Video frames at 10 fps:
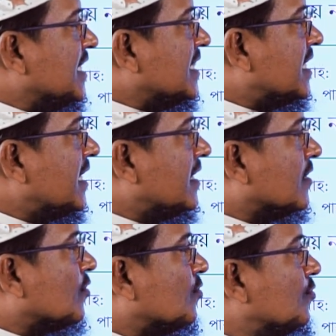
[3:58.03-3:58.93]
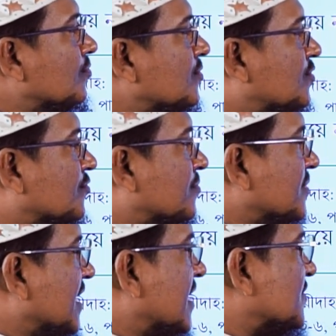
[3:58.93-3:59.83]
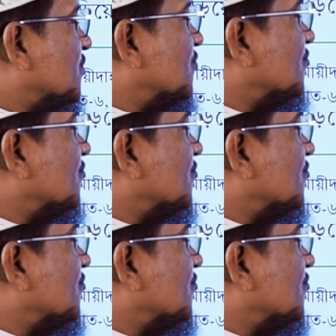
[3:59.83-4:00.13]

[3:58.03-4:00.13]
ইদা কুমতুম ইলা